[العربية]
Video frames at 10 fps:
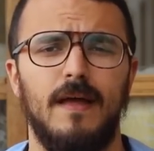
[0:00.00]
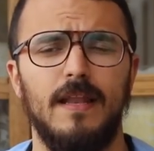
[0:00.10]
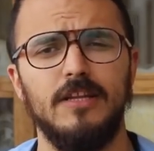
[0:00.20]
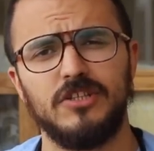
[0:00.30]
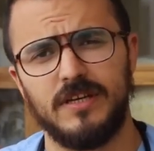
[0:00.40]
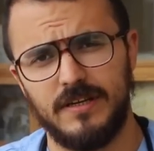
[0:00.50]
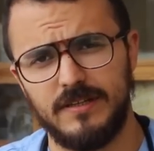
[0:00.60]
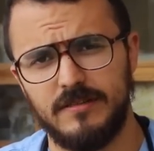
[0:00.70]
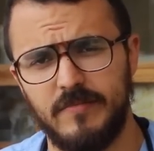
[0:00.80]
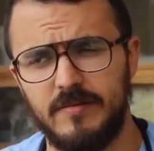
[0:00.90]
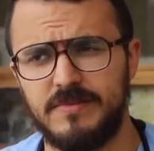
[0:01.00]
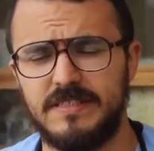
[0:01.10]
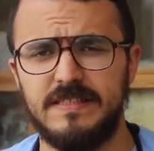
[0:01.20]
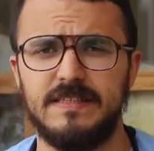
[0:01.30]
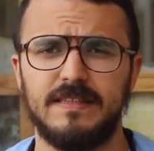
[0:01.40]
علاش قررت نبان
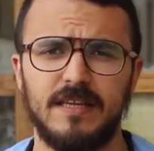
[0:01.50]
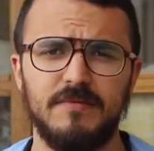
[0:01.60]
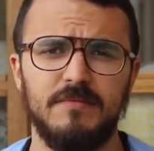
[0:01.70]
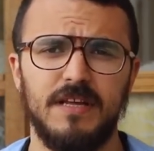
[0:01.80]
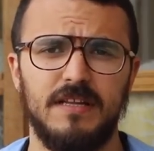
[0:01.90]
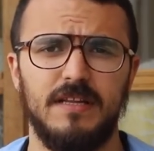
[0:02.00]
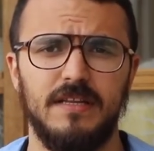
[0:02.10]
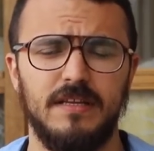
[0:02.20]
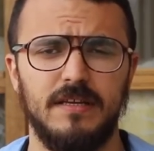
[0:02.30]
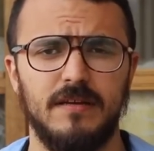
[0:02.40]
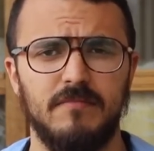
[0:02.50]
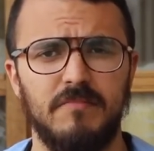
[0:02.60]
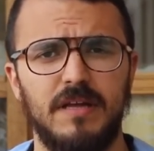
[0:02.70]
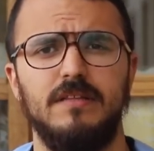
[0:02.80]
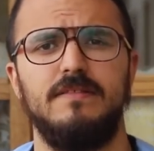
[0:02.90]
بزاي ديال الطبيب لانني
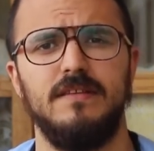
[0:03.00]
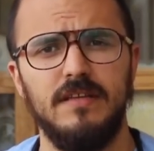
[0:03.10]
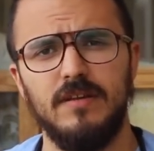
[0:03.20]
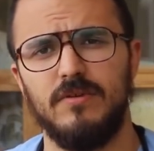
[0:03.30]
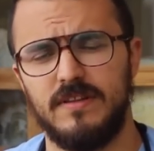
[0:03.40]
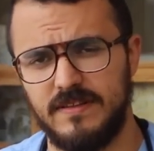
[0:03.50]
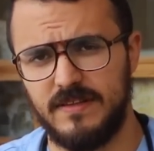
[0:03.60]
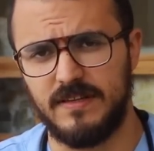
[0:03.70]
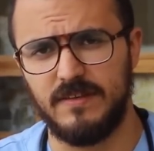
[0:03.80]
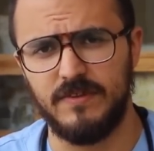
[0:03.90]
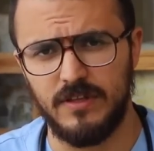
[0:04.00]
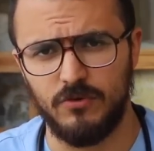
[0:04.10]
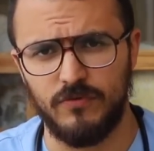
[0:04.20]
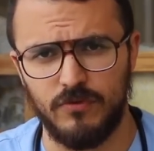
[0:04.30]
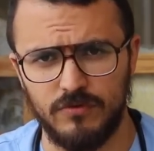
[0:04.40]
من بعد سنين وانا سندير دي
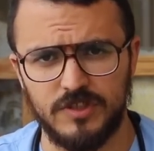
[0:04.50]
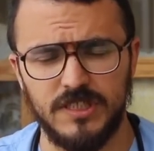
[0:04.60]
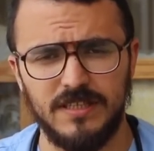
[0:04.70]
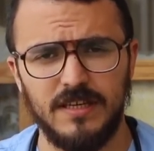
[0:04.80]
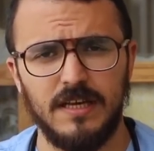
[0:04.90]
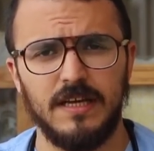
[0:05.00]
فيديو في الكوتشين